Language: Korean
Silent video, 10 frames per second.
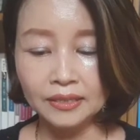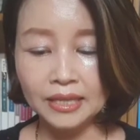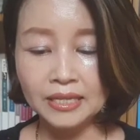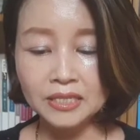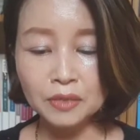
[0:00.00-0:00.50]

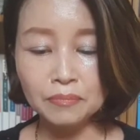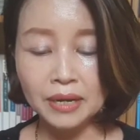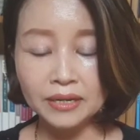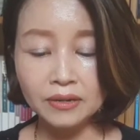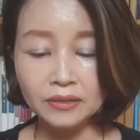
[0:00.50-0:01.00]
내집
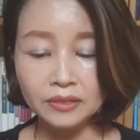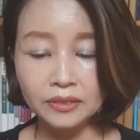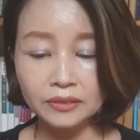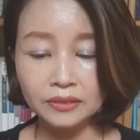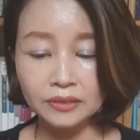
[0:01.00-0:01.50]

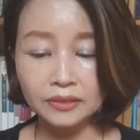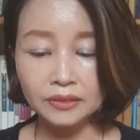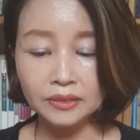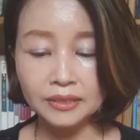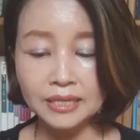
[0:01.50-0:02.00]
마련은
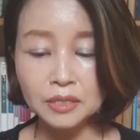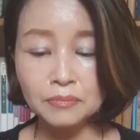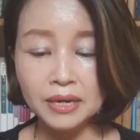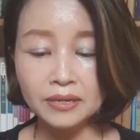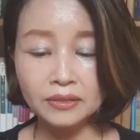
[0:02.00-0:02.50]
내 집
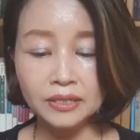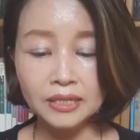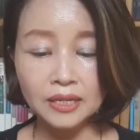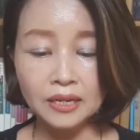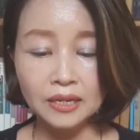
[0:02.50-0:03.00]

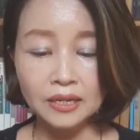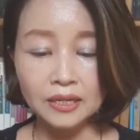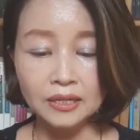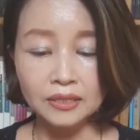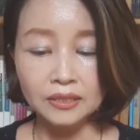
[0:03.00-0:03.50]
마련을
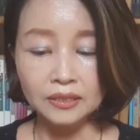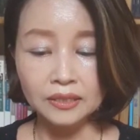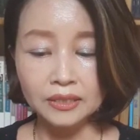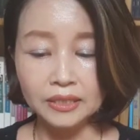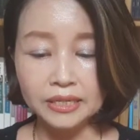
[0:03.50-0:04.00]

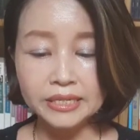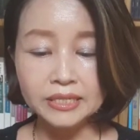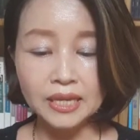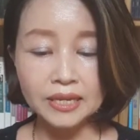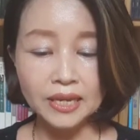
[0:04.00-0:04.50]

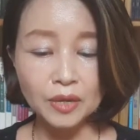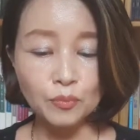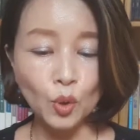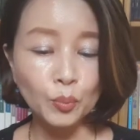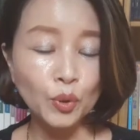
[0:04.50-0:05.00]
일생의
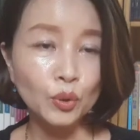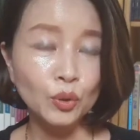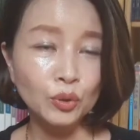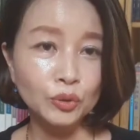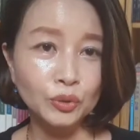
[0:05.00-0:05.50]

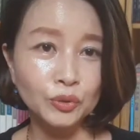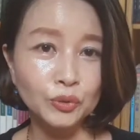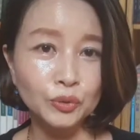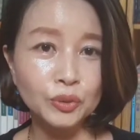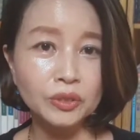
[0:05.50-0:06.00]
목표로
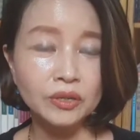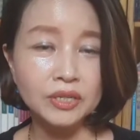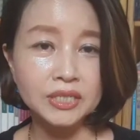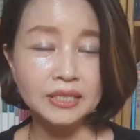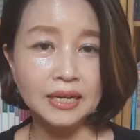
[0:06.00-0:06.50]
둘
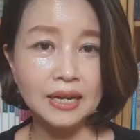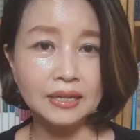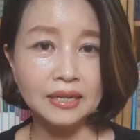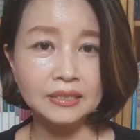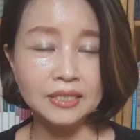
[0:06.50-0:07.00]
것인가
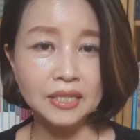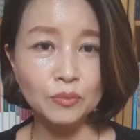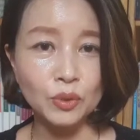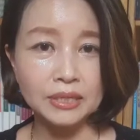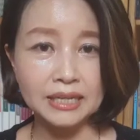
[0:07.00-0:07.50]
라는
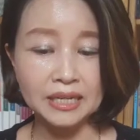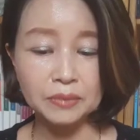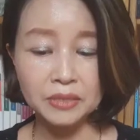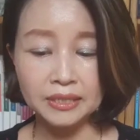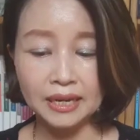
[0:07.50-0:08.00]
제목의
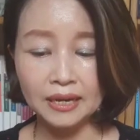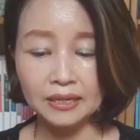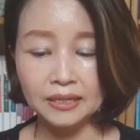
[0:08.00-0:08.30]
장입니다.